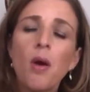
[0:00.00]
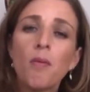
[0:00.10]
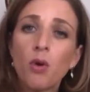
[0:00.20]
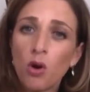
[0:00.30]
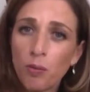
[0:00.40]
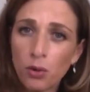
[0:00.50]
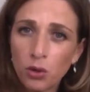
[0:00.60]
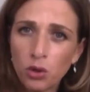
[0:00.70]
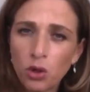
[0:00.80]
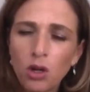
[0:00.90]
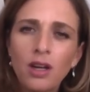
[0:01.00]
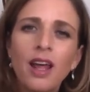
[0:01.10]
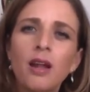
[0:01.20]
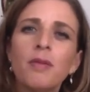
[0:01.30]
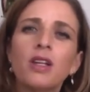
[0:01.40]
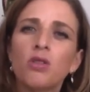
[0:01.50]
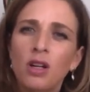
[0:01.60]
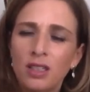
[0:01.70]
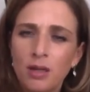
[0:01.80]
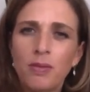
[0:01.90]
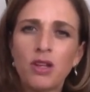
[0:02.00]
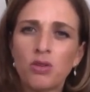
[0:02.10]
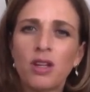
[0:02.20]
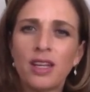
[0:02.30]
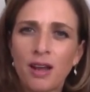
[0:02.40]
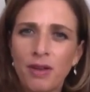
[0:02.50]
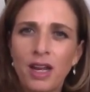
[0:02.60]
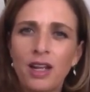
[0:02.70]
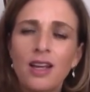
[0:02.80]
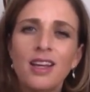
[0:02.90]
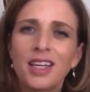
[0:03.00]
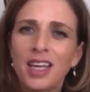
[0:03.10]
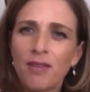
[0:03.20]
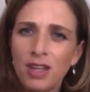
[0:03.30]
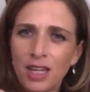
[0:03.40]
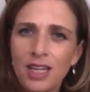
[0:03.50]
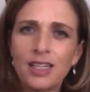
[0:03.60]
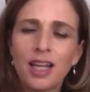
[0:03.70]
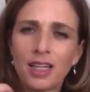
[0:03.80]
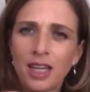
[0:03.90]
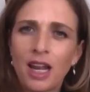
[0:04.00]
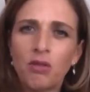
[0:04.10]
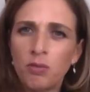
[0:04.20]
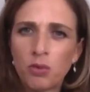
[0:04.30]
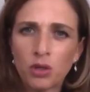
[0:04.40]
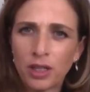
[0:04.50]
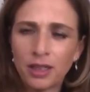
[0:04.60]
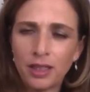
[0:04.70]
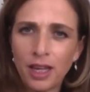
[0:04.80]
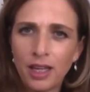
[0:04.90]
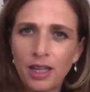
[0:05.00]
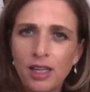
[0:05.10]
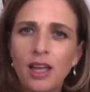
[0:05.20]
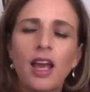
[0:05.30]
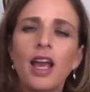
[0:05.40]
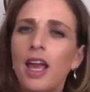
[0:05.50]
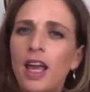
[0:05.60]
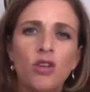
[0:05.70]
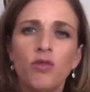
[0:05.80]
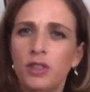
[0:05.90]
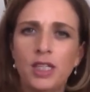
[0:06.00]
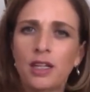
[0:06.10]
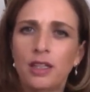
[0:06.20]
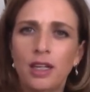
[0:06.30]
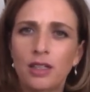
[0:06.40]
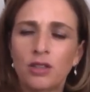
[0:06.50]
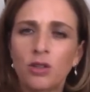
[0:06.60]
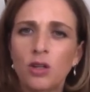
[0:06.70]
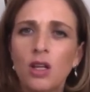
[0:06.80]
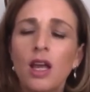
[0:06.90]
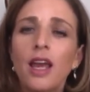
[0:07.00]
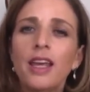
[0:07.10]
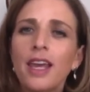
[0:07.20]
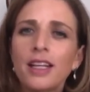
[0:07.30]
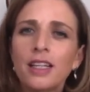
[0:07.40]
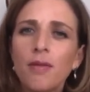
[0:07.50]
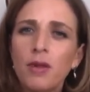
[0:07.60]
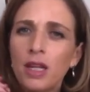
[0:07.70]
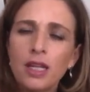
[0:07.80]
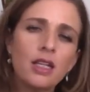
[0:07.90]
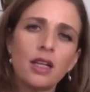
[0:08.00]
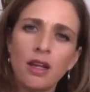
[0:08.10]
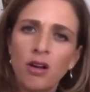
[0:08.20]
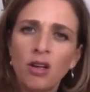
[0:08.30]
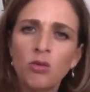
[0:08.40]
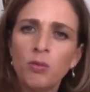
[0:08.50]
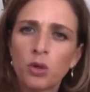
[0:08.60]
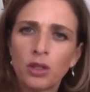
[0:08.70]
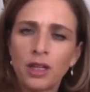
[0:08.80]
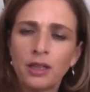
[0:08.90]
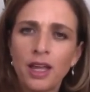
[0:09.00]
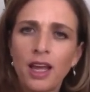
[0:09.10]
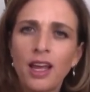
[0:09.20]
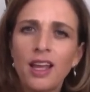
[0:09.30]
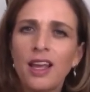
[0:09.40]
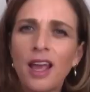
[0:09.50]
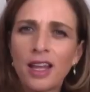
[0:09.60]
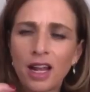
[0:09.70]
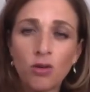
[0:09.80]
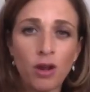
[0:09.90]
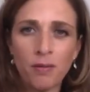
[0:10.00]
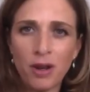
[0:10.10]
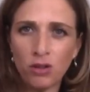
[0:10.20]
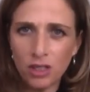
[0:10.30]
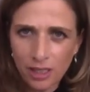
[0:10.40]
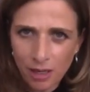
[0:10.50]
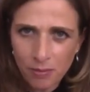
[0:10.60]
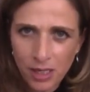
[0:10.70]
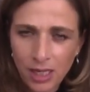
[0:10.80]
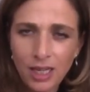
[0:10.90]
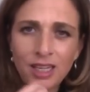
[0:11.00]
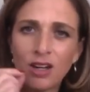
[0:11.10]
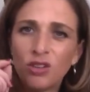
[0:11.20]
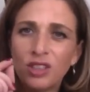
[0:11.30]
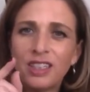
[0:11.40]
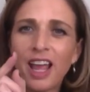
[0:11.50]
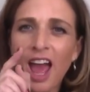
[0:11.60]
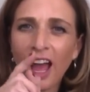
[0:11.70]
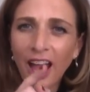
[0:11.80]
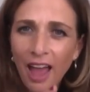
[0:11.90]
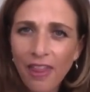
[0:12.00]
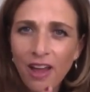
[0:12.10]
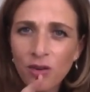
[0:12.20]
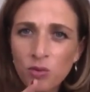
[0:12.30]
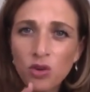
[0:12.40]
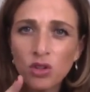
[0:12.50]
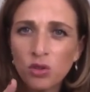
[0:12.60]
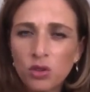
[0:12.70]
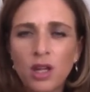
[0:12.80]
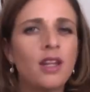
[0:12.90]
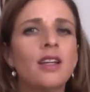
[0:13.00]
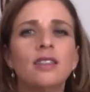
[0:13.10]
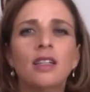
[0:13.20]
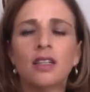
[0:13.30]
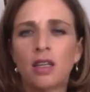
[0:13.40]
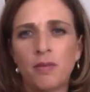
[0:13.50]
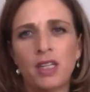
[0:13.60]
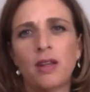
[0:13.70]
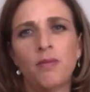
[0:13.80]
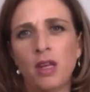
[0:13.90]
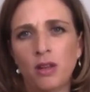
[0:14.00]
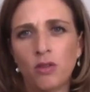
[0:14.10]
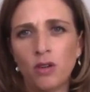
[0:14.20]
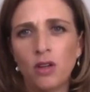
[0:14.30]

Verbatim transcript: Por lo pronto, nada más con el simple hecho de saber que viniste a hacer algo importante, es suficiente, ¿no? Y este viniste a hacer algo importante es algo que me lo dice a mí y se lo dice a cada uno de ustedes que me están viendo.